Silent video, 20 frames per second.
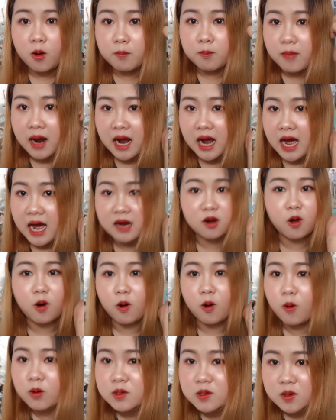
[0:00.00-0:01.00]
ล่อมากห
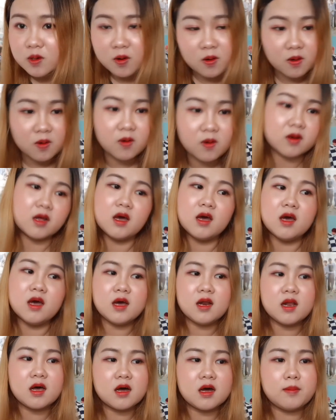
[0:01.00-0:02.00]
ล่อโคต
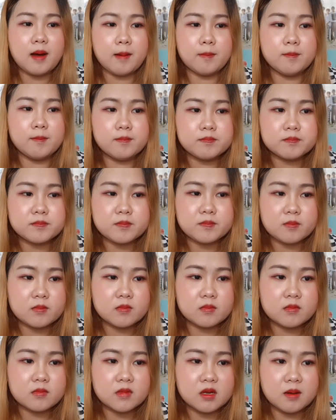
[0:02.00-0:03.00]
รๆแล้วคือแบบ
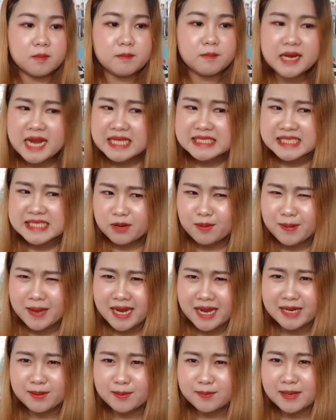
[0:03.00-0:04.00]
ไม่แน่ใจว่า
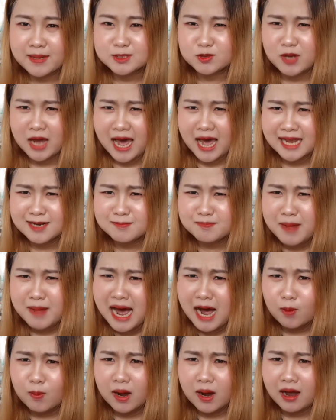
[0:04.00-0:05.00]
เพลงนี้เป็นเพลงสุดท้ายหรือเป
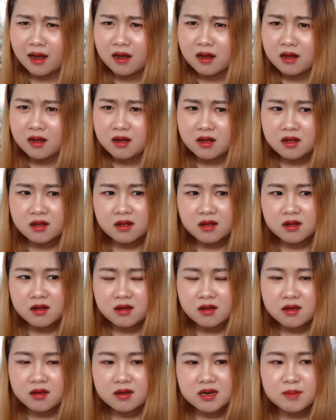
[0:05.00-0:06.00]
ล่าอ่ะ
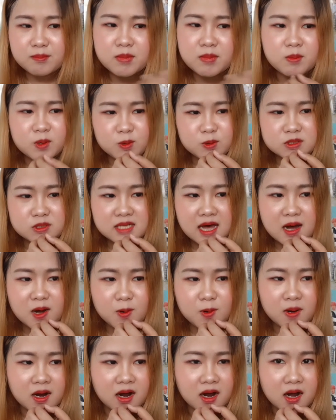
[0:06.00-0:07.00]
ทำไมมันดูเศ
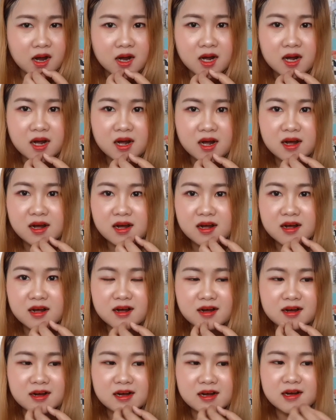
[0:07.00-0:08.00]
ร้าอ่ะ
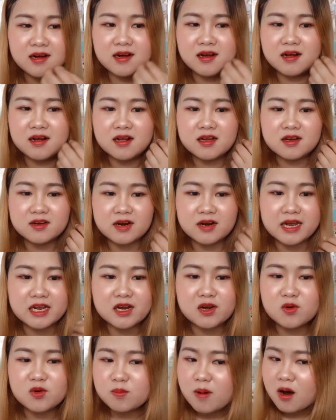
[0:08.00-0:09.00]
เออใคร
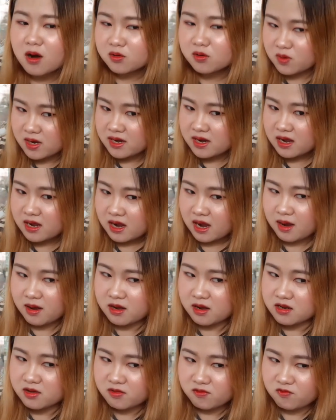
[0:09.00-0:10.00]
ที่รู้บอกด้วยนะคะ
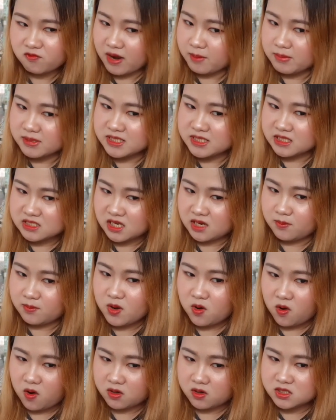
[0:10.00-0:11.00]
ฟังภาษาจีน
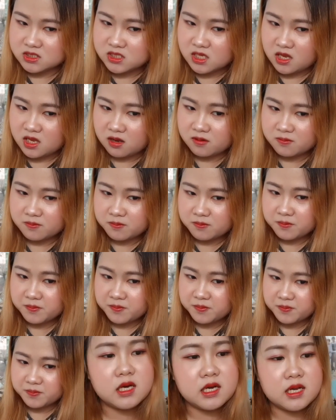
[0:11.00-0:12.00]
ไม่ออกจริ
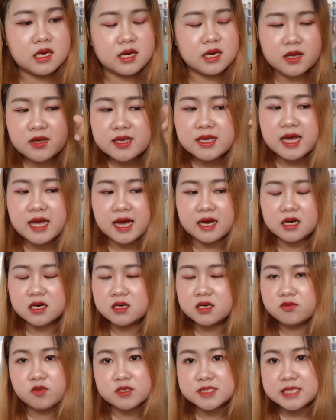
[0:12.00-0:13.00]
งๆแล้วอีกอย่าง
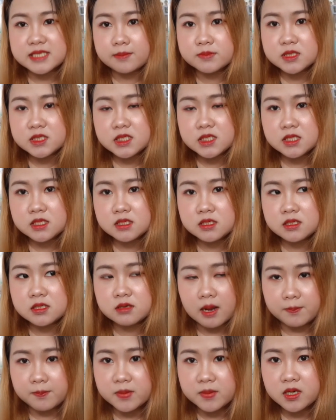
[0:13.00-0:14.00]
คือฝนจำชื่อ
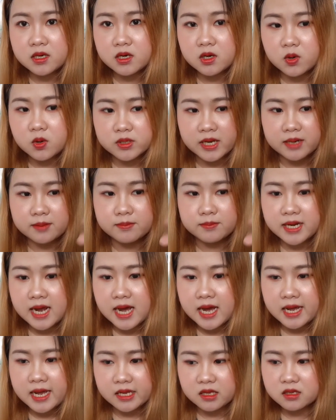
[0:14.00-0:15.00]
แรปเปอร์คนนั้นไม่
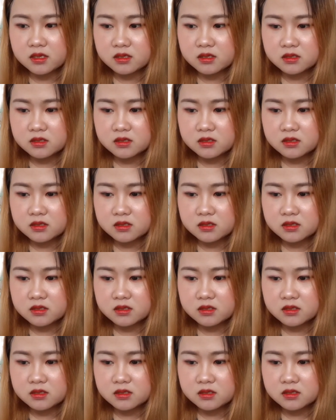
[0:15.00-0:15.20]
ได้